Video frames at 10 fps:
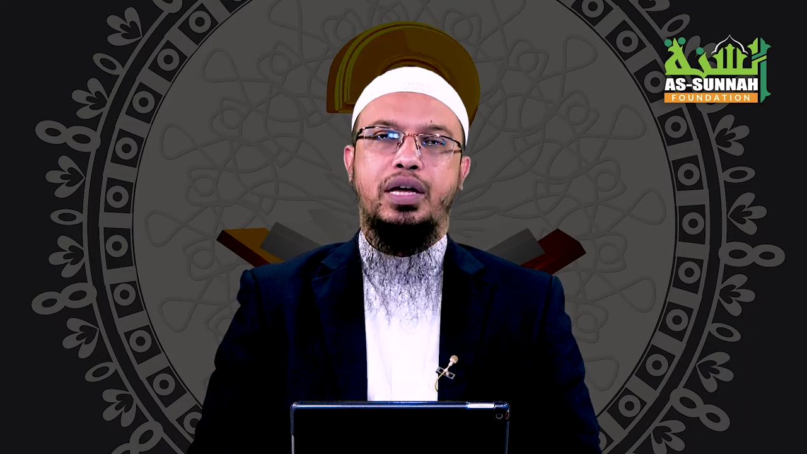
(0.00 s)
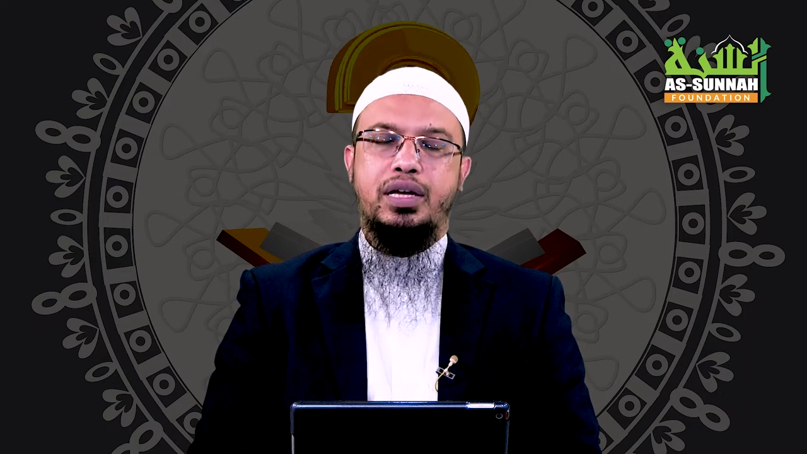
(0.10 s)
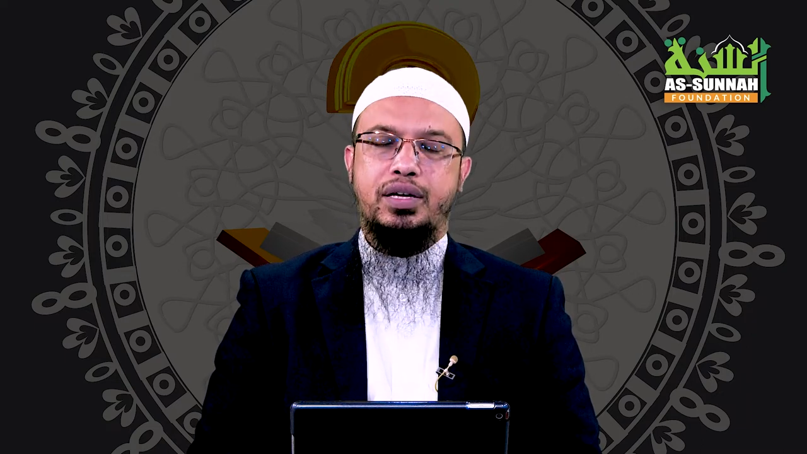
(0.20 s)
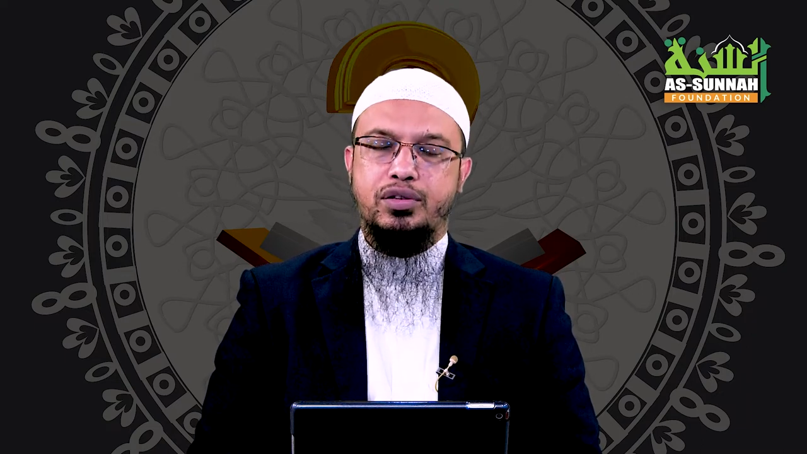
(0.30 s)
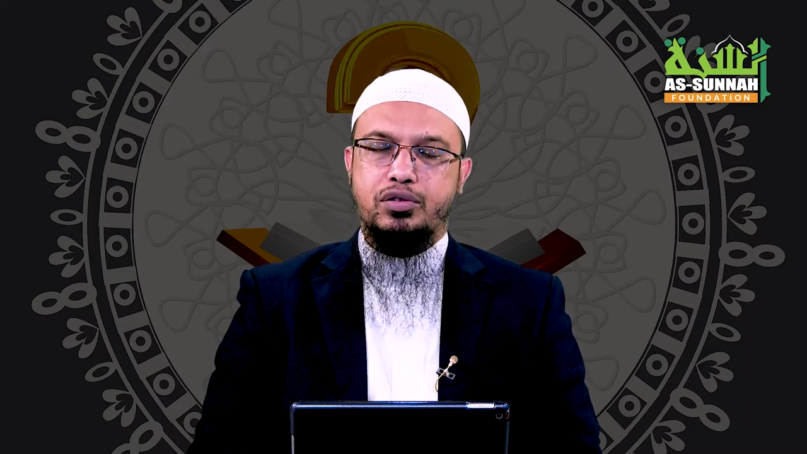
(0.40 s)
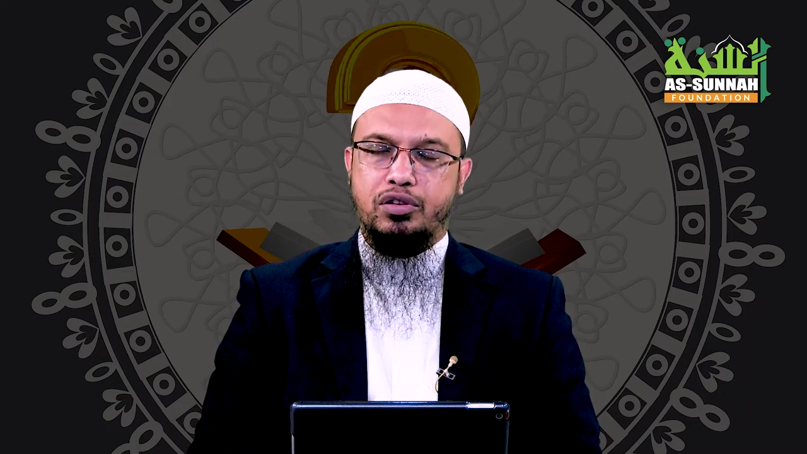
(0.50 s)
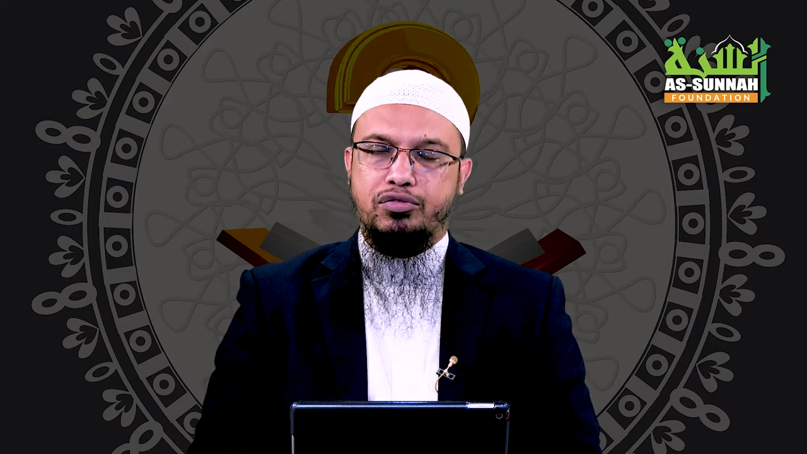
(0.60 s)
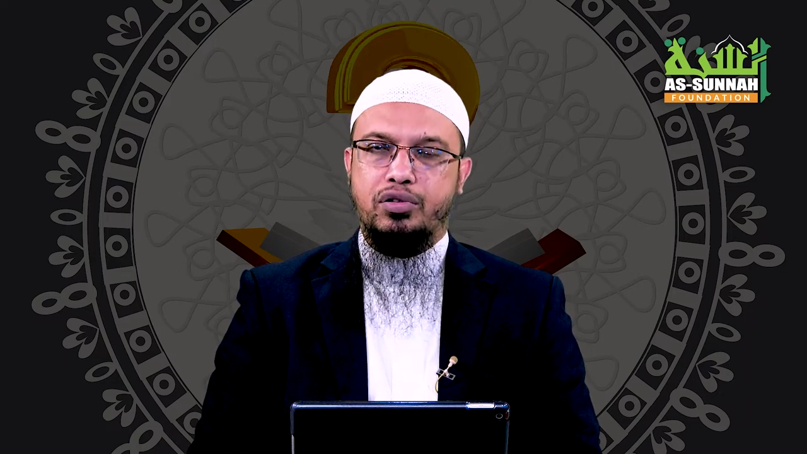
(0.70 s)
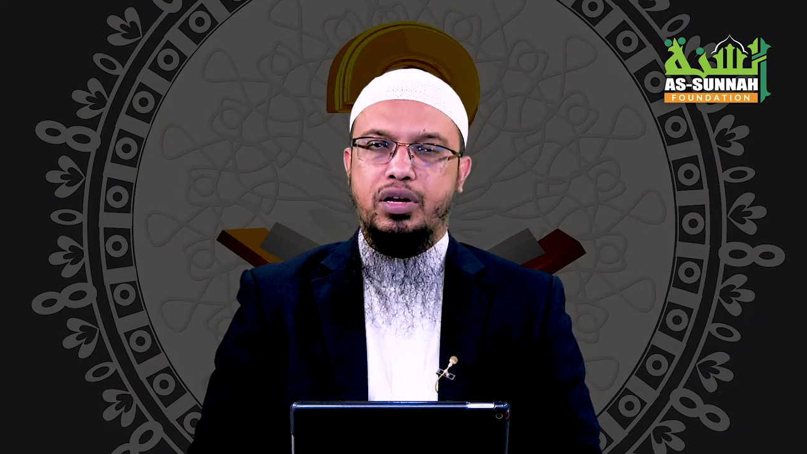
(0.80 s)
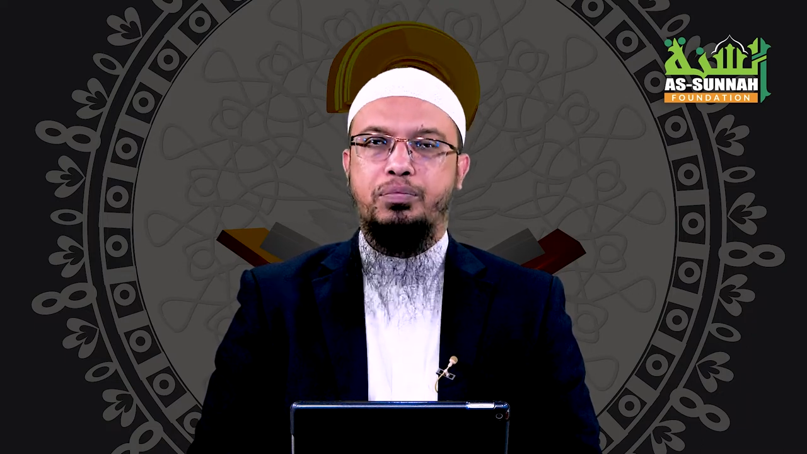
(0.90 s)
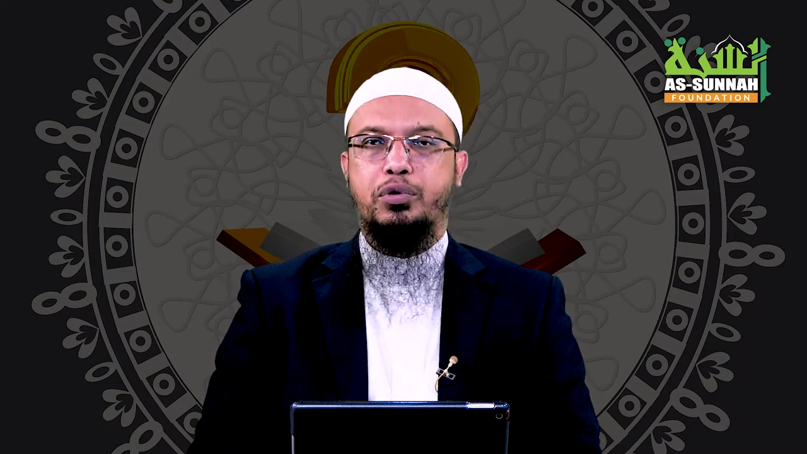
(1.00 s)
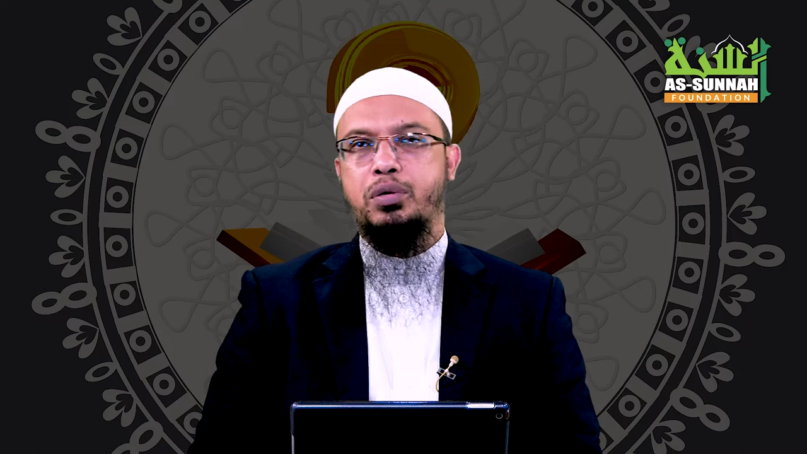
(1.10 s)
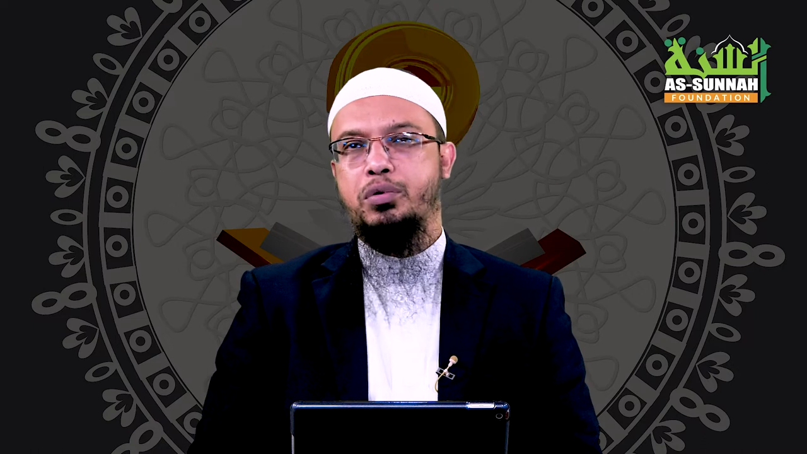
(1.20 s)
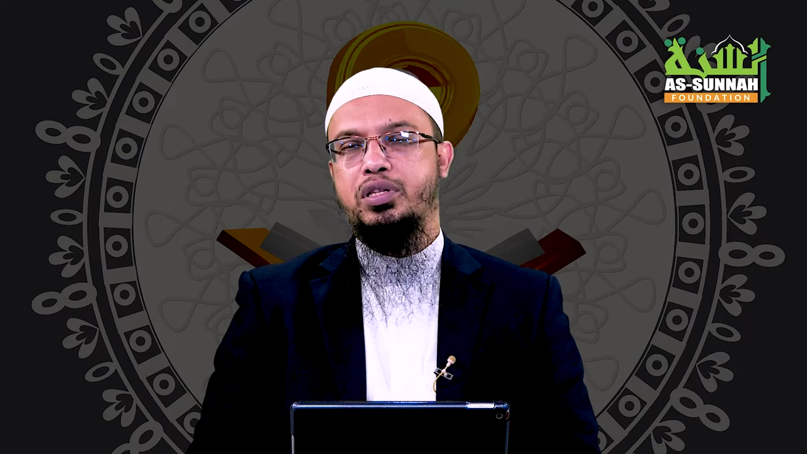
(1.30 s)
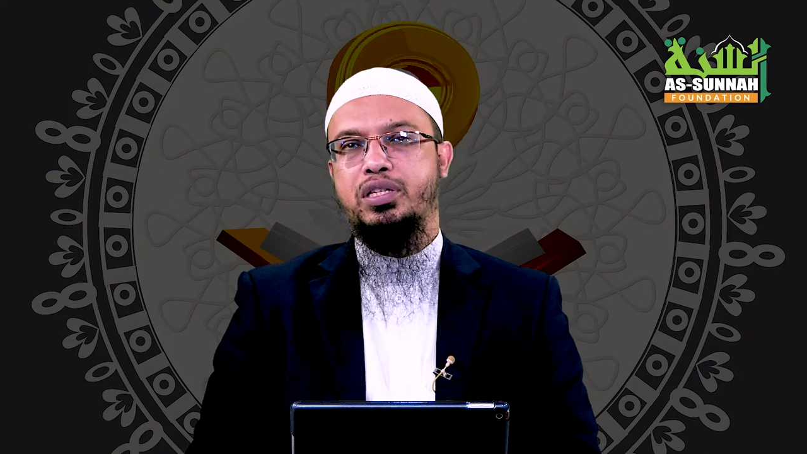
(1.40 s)
এই সফরের
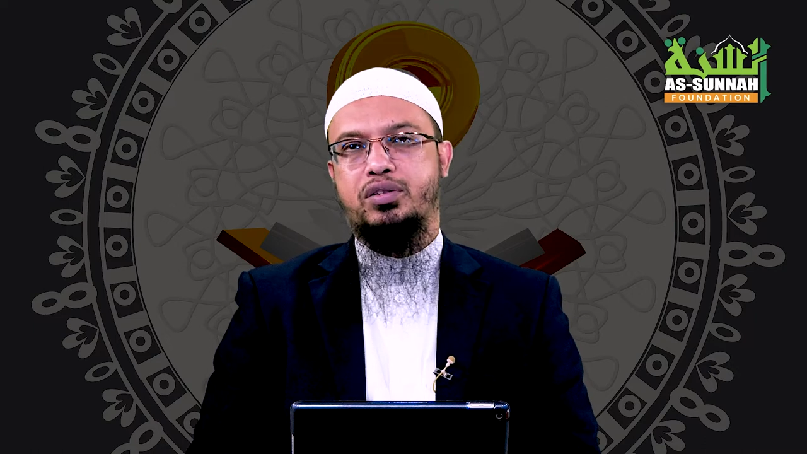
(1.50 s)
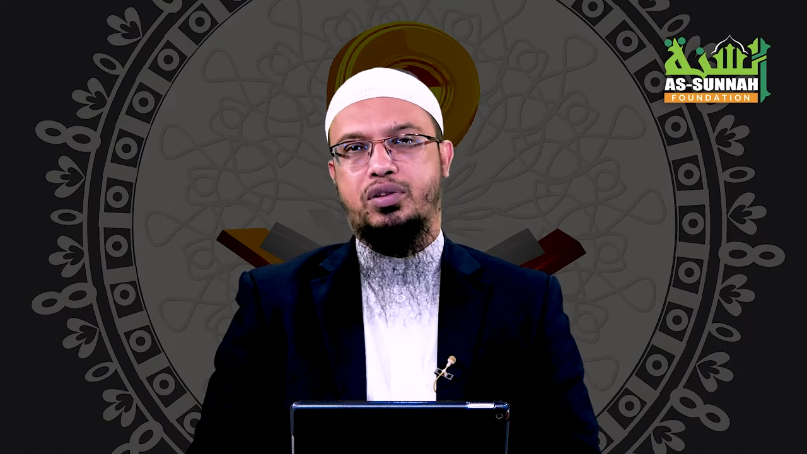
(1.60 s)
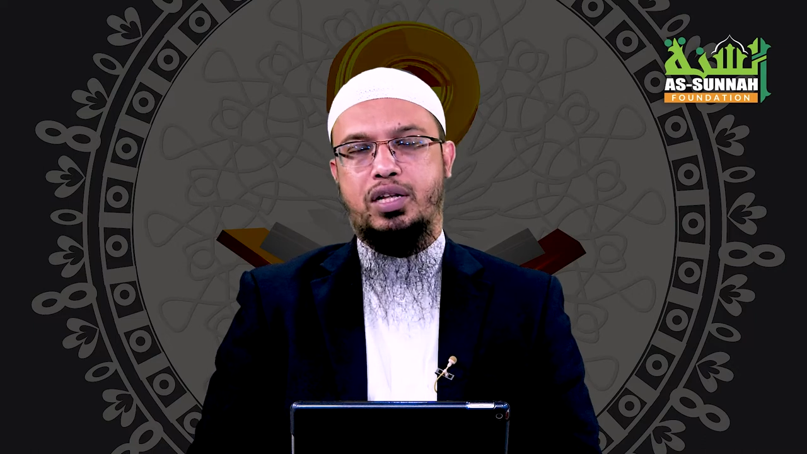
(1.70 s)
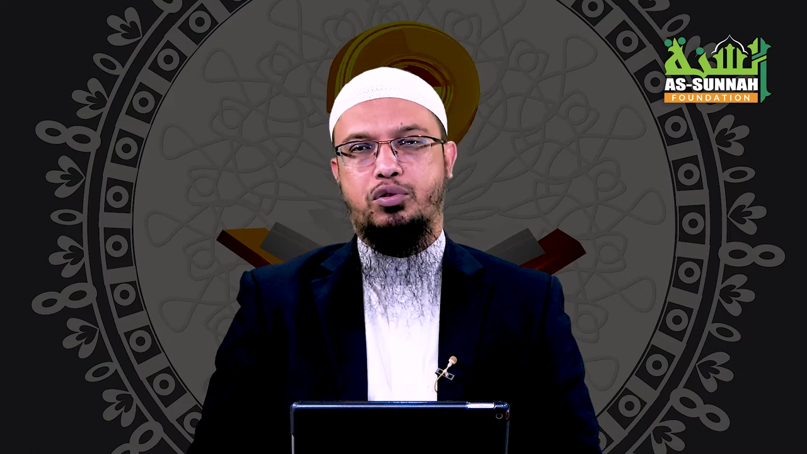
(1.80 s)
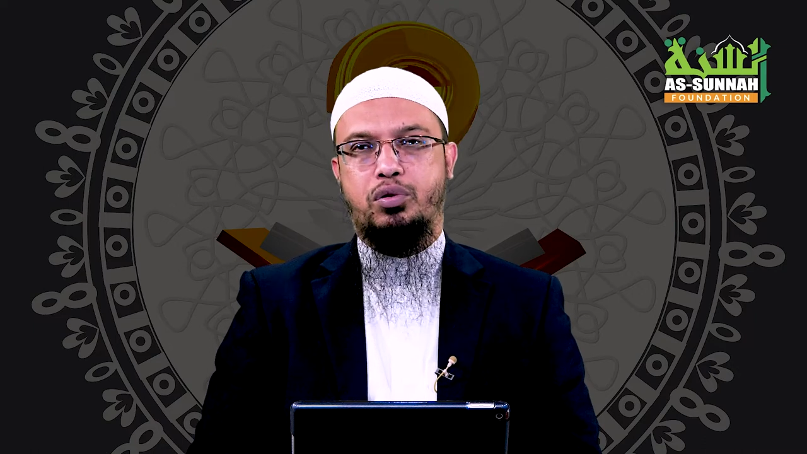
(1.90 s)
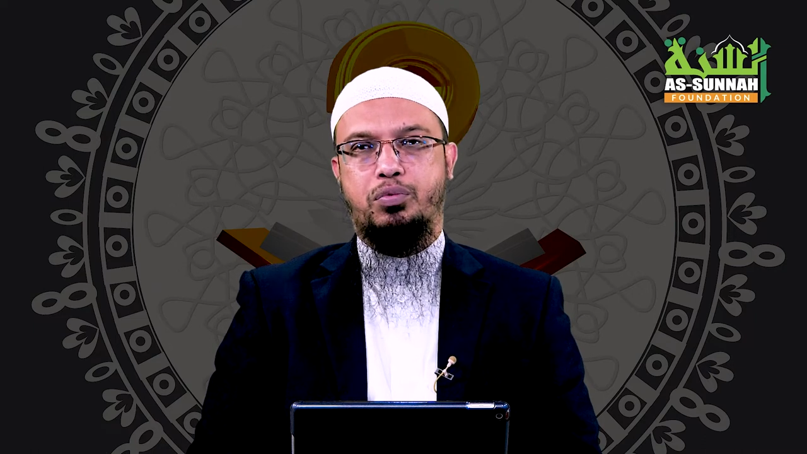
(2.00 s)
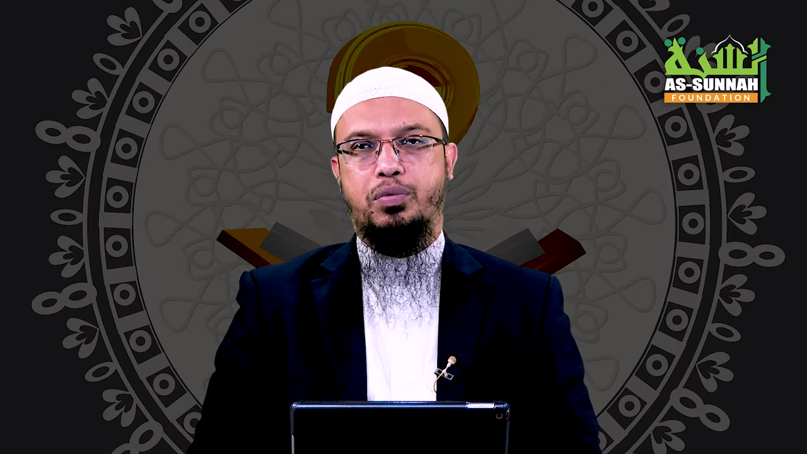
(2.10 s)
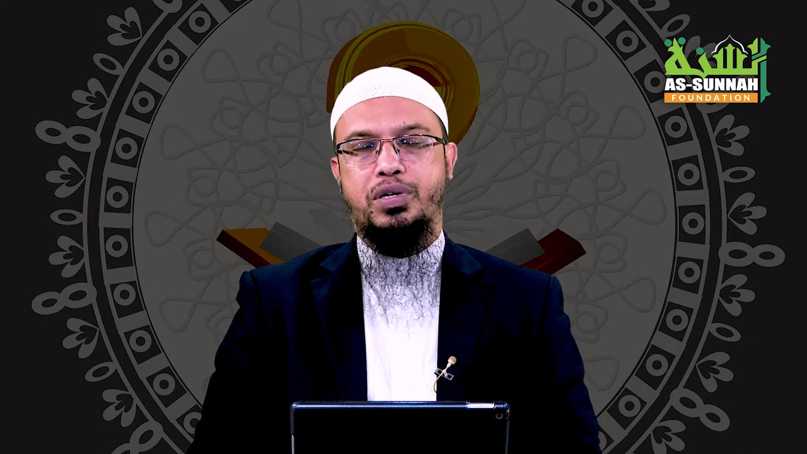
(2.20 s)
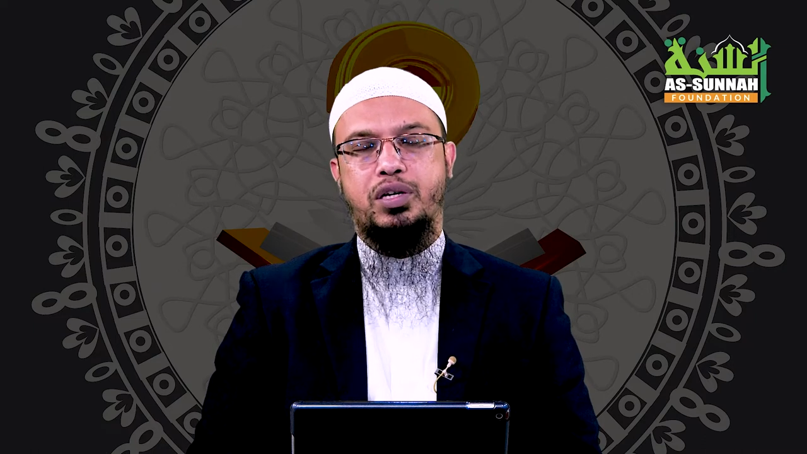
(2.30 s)
প্রতিমধ্যে যে সালাদগুলো পড়বে